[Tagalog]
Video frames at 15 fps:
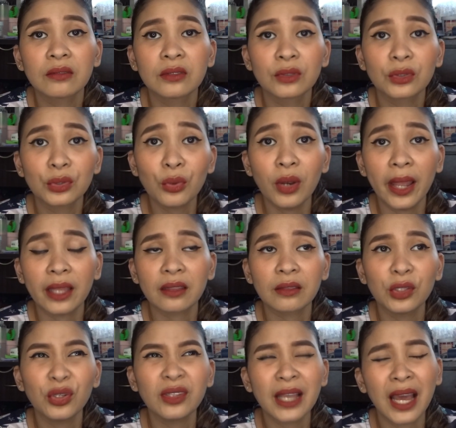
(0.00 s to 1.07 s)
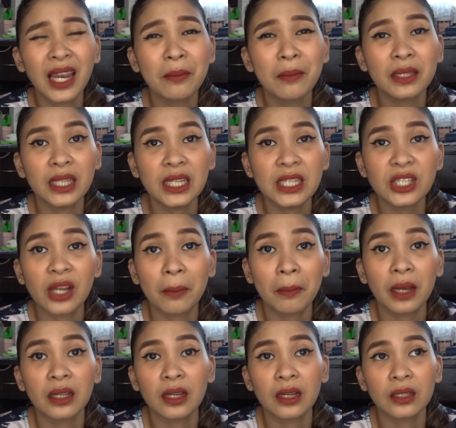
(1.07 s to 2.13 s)
sulit. Yun nga lang, madali siyang
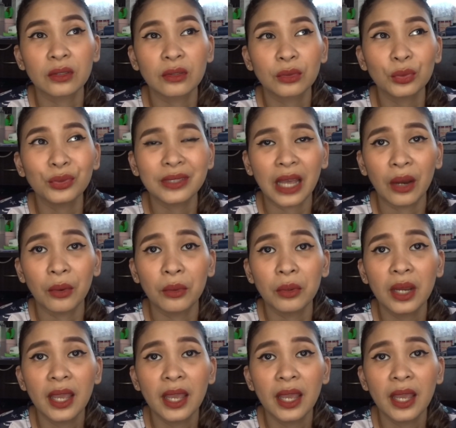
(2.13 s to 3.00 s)
matunaw.